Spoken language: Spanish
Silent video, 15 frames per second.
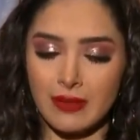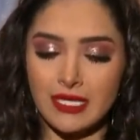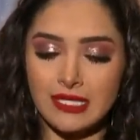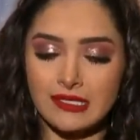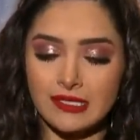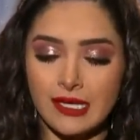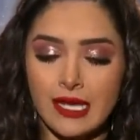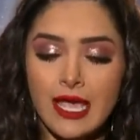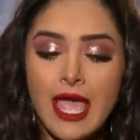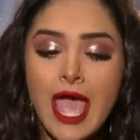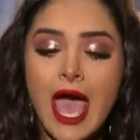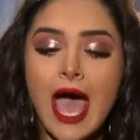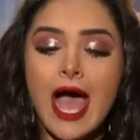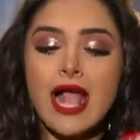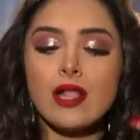Me dice,
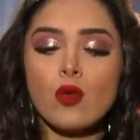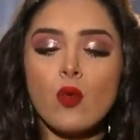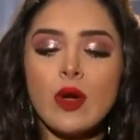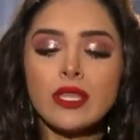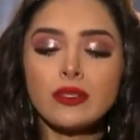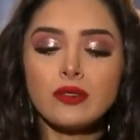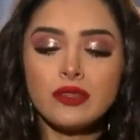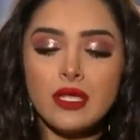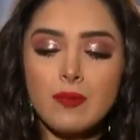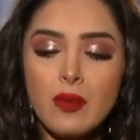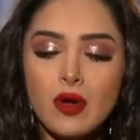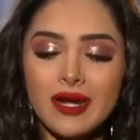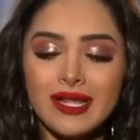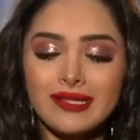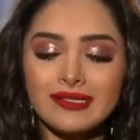¿al cuánto
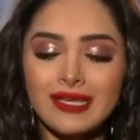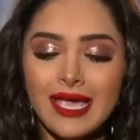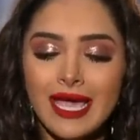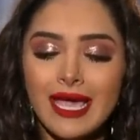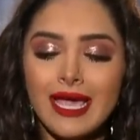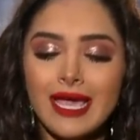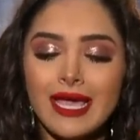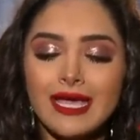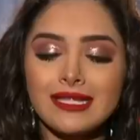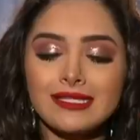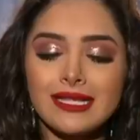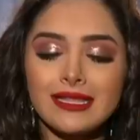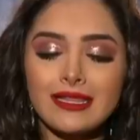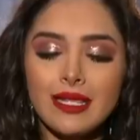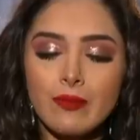tiempo crees que es
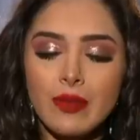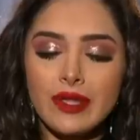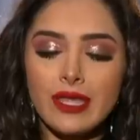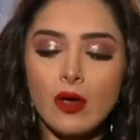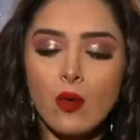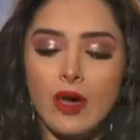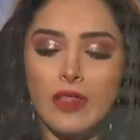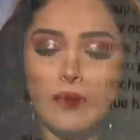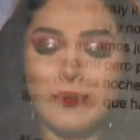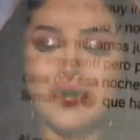el tiempo adecuado